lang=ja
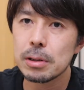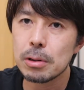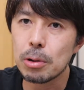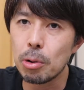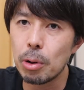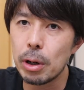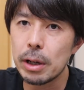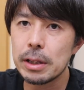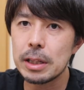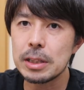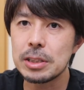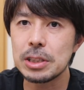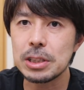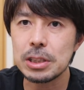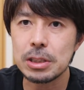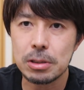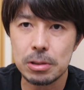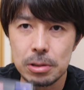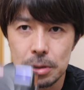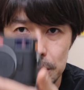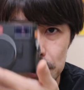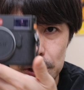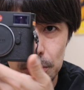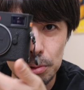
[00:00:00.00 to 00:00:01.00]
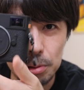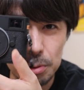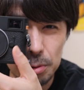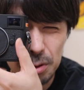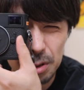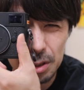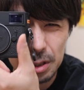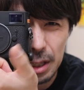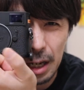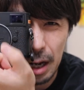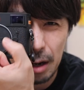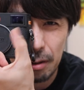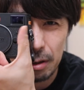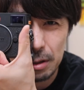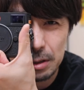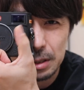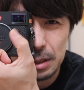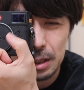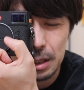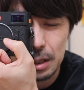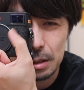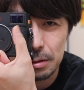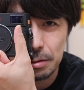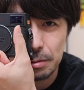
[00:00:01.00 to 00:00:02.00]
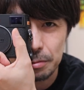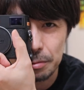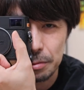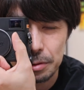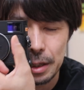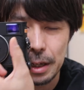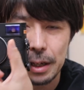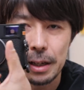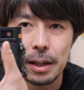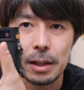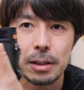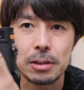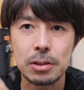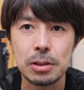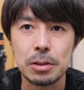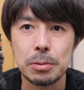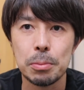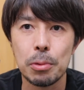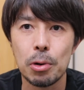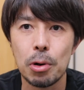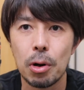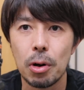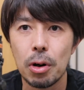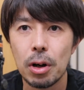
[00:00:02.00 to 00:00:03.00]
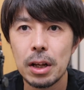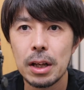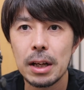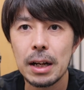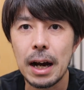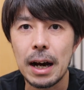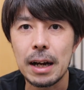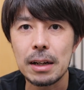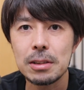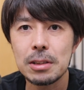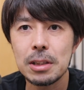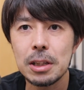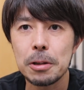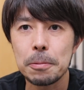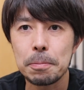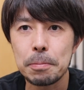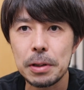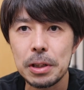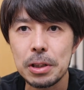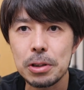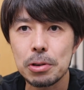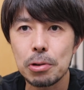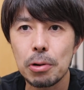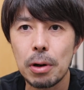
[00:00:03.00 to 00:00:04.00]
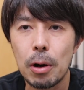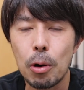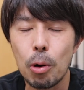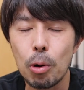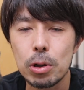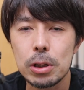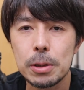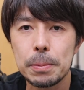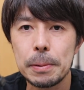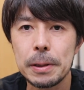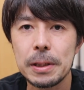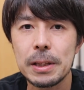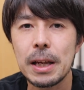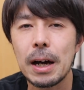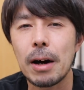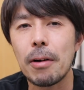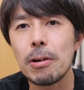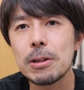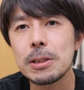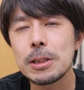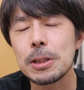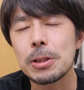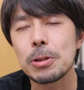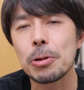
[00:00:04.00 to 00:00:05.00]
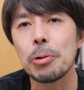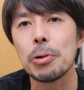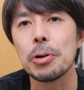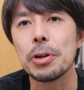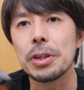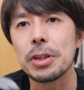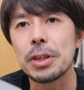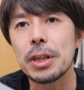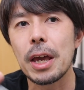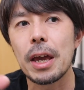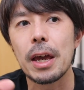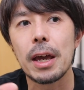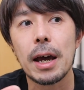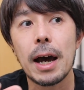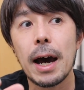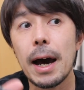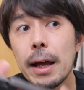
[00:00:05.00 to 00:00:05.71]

こうやってじっくり覗いて合わせるのではなく、もうある程度ピントは置きピンで合わせておいて、